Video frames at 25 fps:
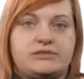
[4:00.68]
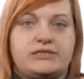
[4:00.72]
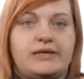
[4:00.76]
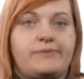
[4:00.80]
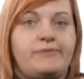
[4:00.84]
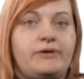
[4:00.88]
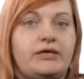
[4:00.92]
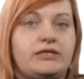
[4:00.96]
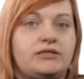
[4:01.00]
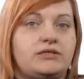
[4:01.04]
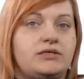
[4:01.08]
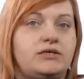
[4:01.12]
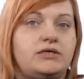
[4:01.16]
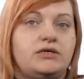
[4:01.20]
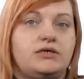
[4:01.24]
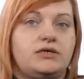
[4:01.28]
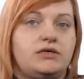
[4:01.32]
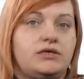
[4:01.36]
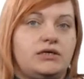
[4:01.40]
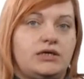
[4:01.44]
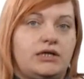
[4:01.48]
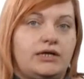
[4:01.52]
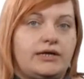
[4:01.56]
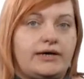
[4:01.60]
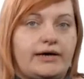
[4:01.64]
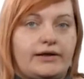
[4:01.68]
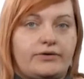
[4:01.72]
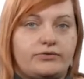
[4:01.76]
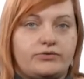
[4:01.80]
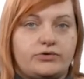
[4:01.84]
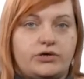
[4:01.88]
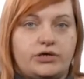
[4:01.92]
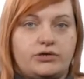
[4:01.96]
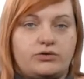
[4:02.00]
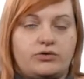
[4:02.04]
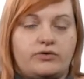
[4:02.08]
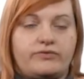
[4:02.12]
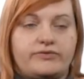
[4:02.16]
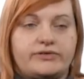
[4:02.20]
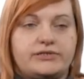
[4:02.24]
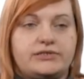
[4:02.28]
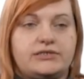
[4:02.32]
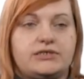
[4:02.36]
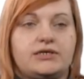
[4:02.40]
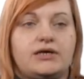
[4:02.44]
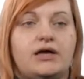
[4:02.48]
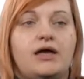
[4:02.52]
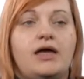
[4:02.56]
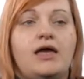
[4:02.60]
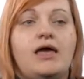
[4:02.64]
заметки или короткой
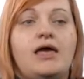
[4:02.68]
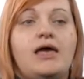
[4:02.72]
новости.